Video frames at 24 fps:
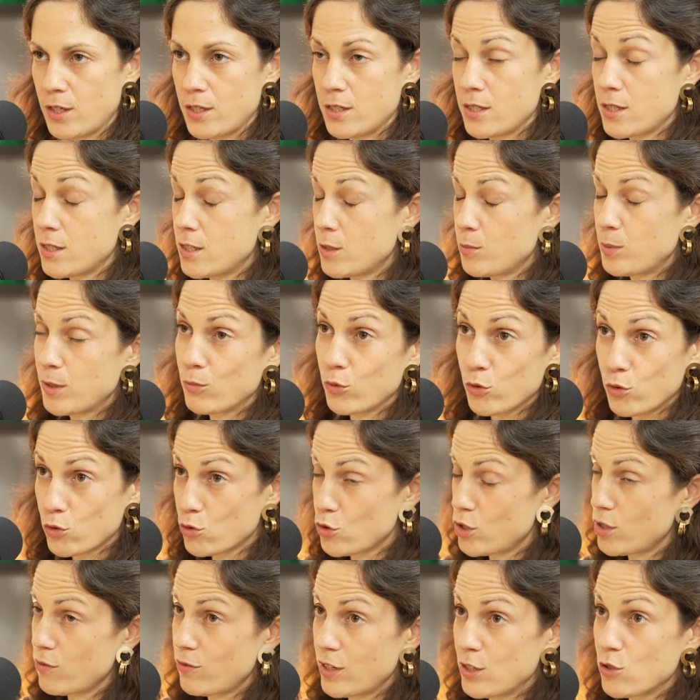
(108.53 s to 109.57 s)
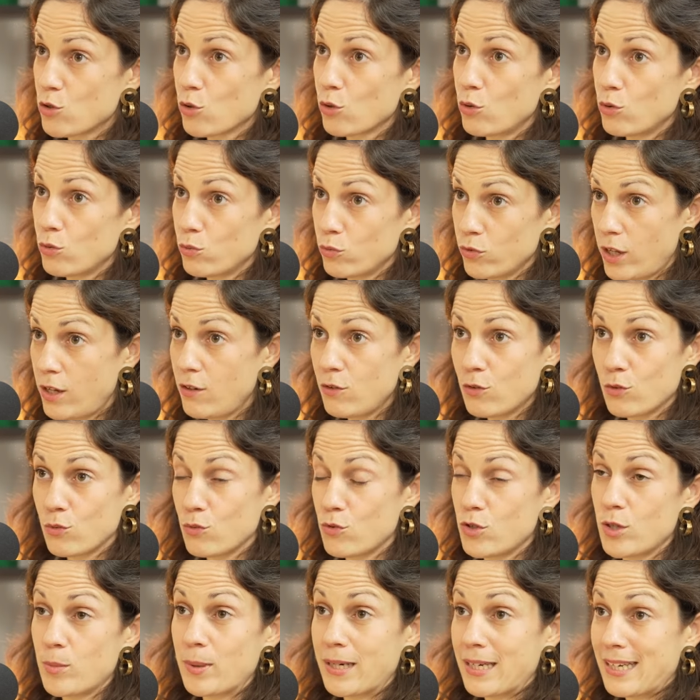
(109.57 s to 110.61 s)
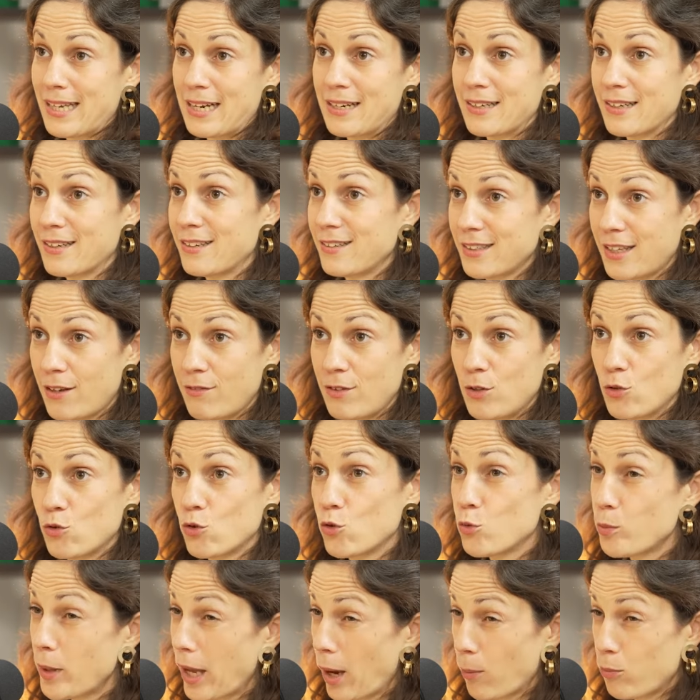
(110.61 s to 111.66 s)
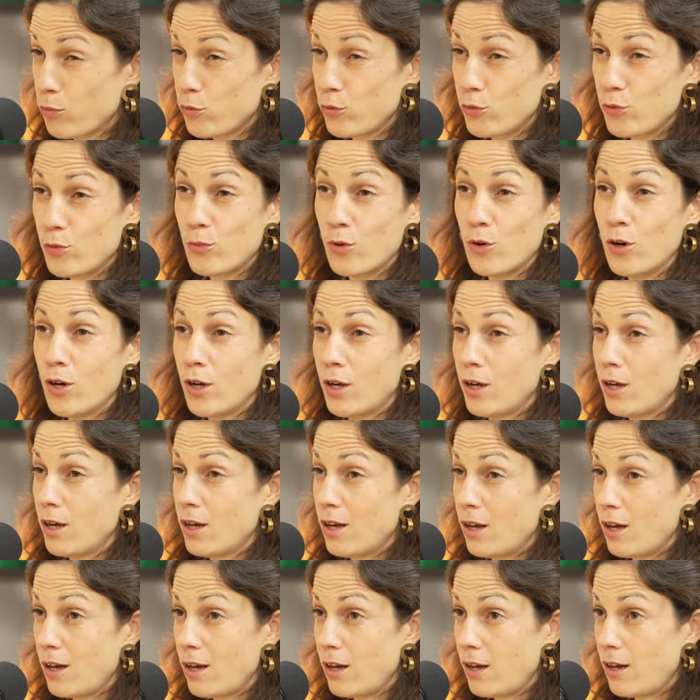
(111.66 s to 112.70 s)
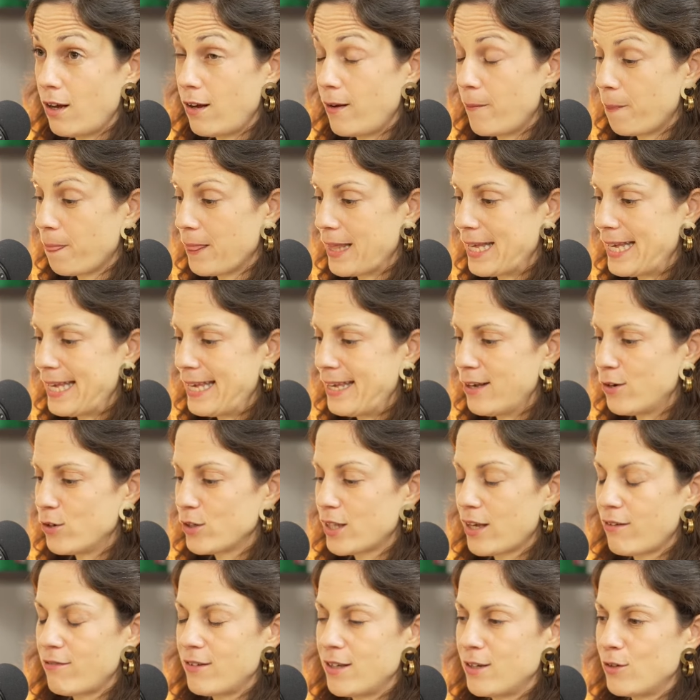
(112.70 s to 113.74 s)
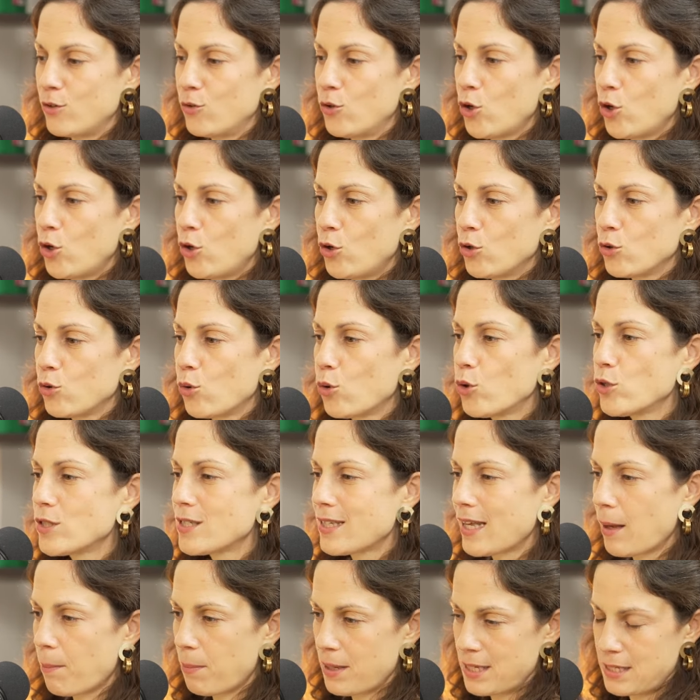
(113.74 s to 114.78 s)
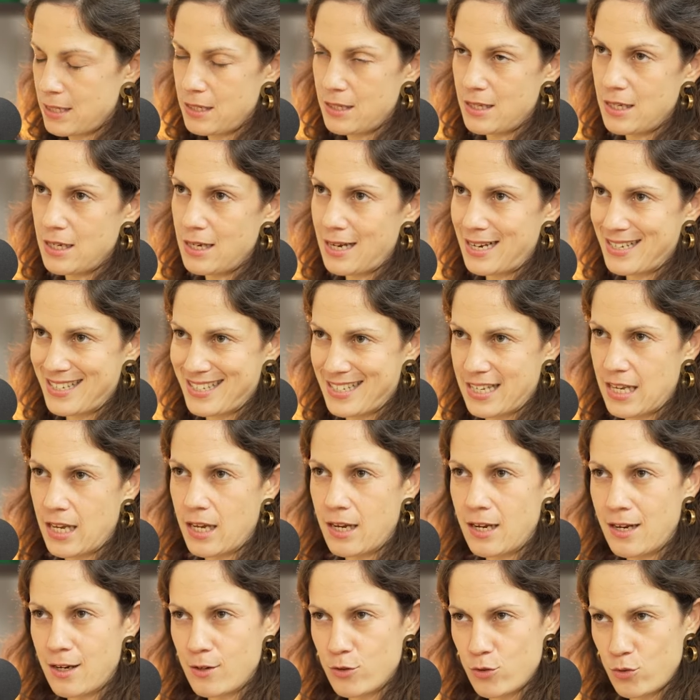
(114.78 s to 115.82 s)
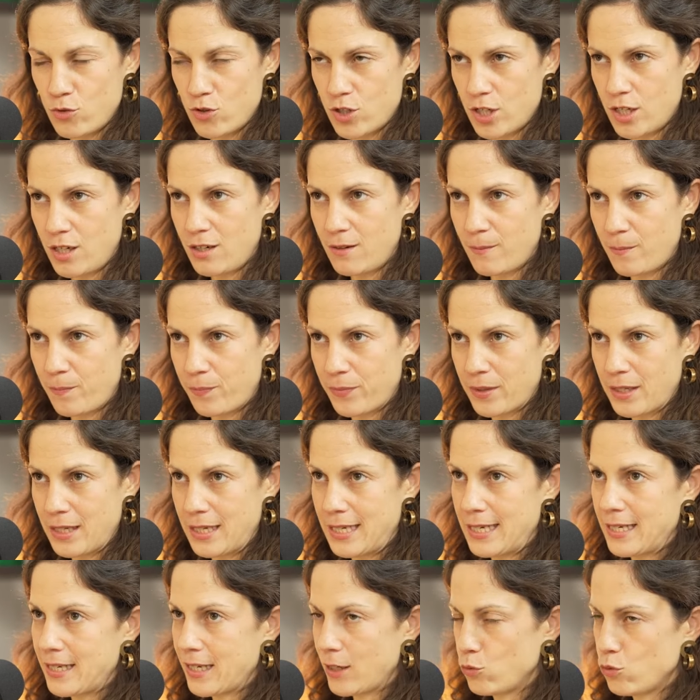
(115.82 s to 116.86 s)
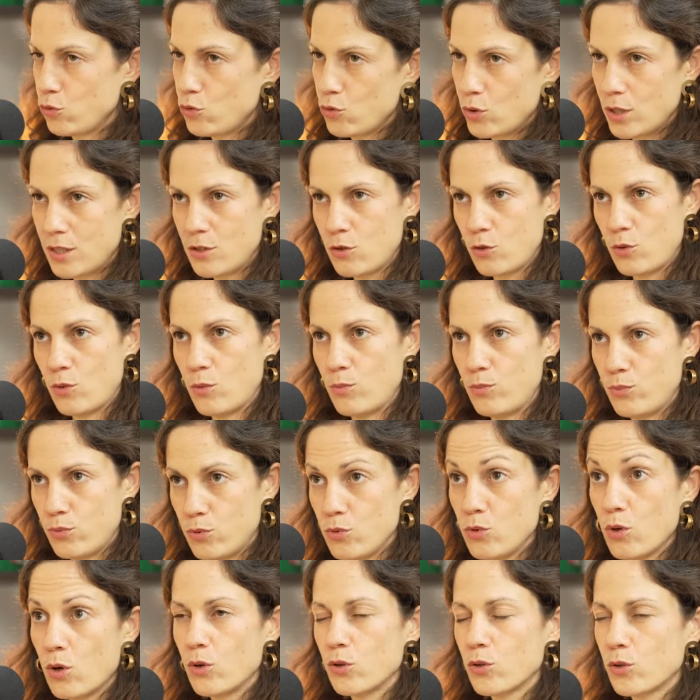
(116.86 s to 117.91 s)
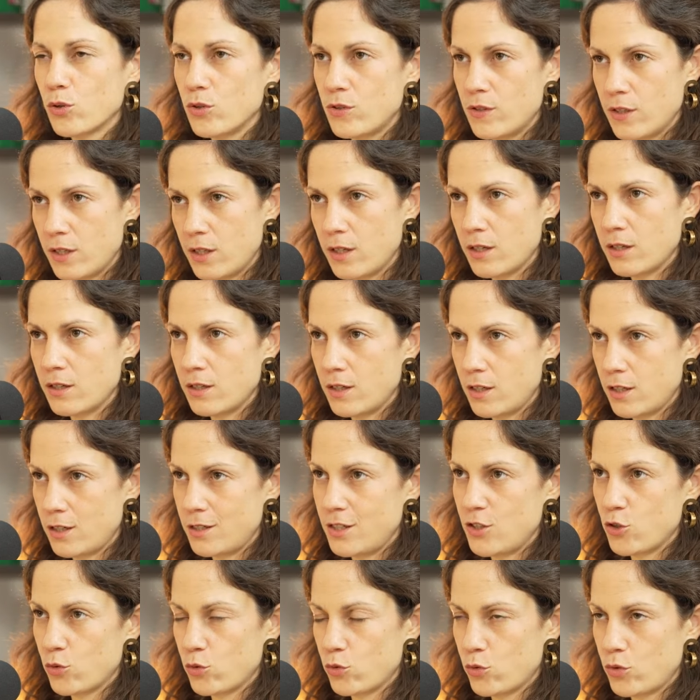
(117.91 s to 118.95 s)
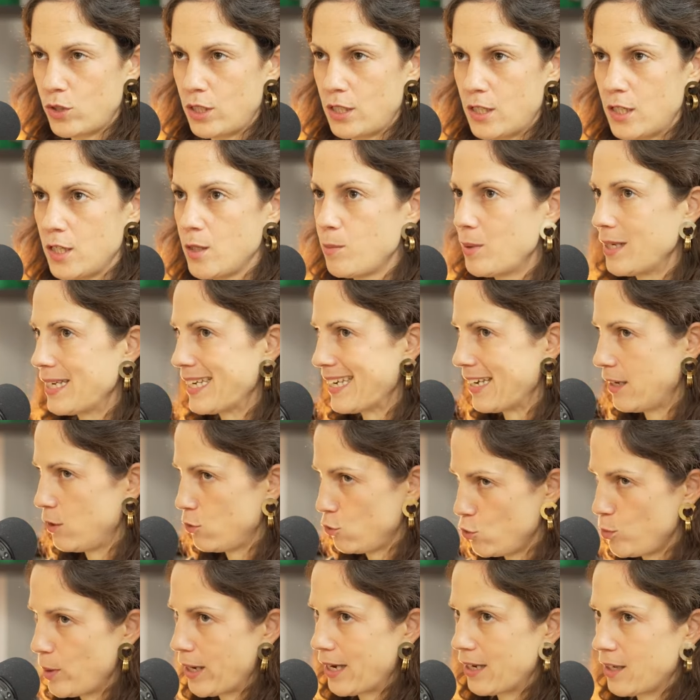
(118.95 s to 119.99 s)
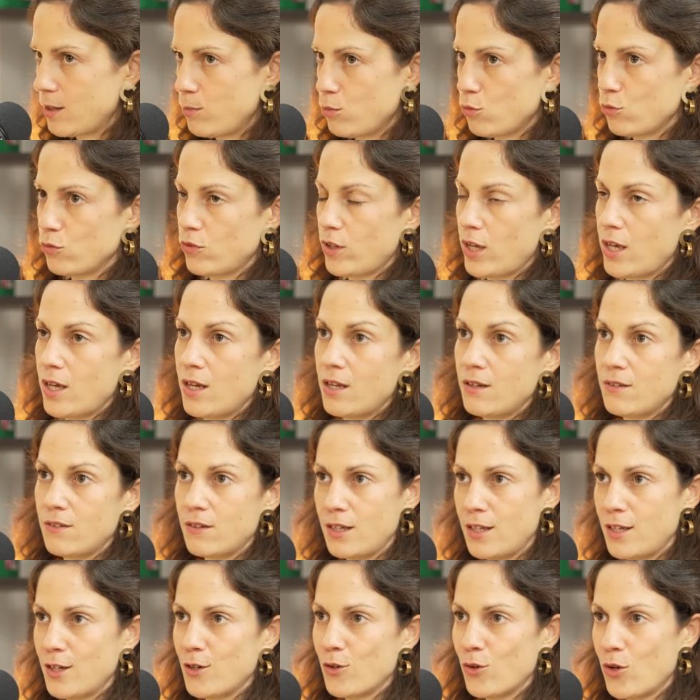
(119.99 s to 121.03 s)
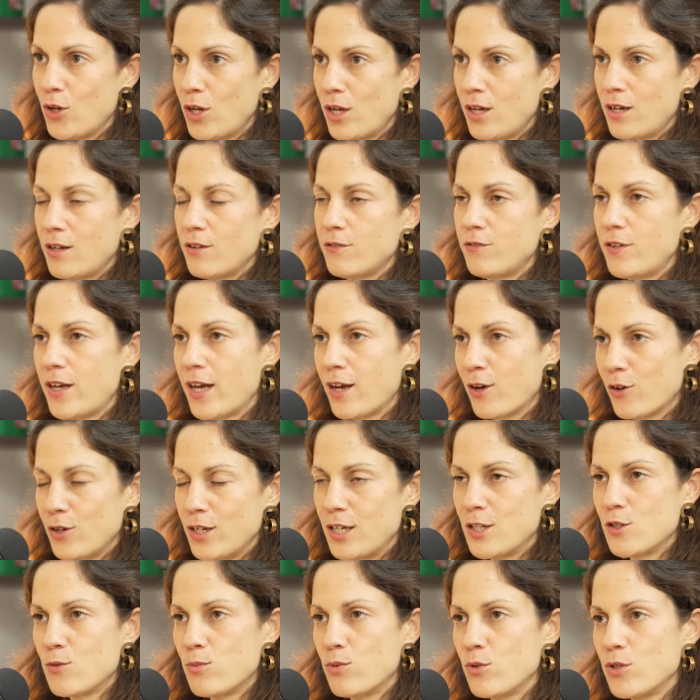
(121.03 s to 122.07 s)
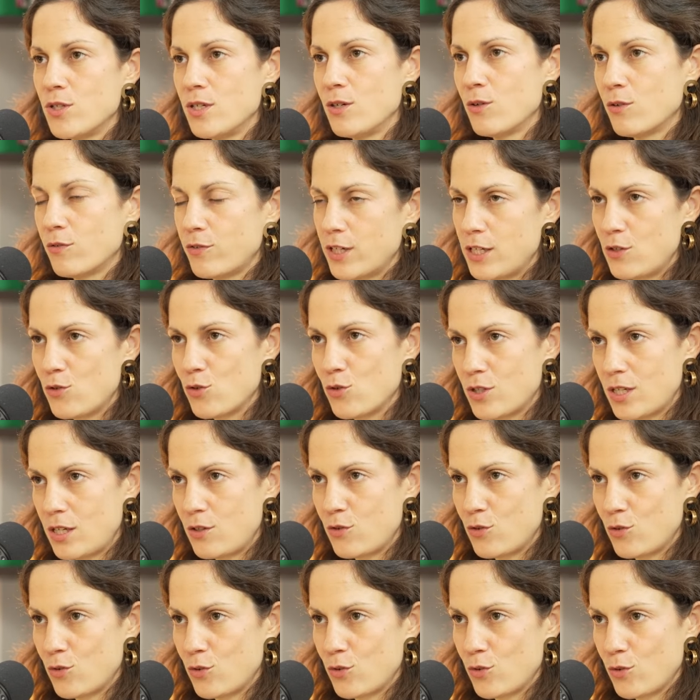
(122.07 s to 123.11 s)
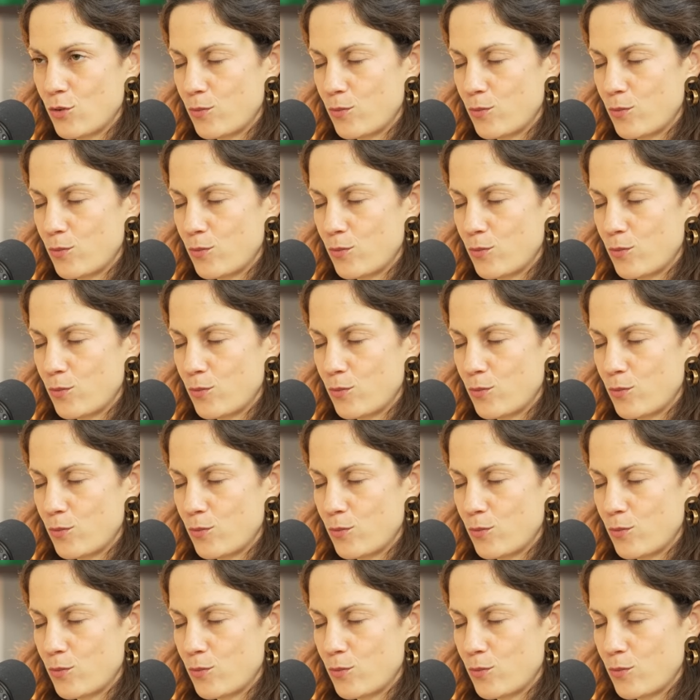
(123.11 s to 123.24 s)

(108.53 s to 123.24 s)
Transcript: C'est typiquement ce que j'ai fait sur le content, où j'ai pris quelqu'un qui avait une super plume et qui avait une grosse capacité à scaler le sujet et qui a tout de suite euh, pu recruter euh, des gens dans son équipe et créer une super équipe contente et euh, faire exposer en fait cette